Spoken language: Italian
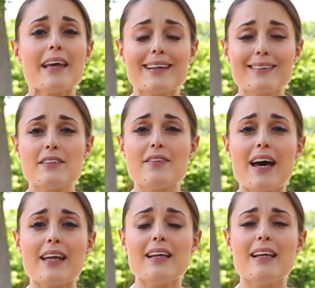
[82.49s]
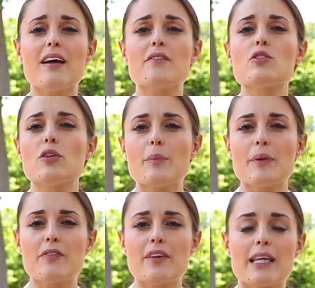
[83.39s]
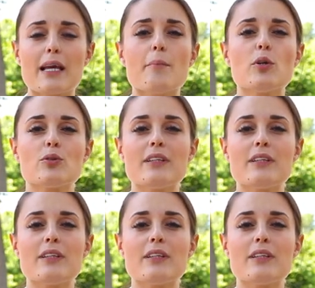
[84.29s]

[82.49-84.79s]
e attivare la visione periferica in modo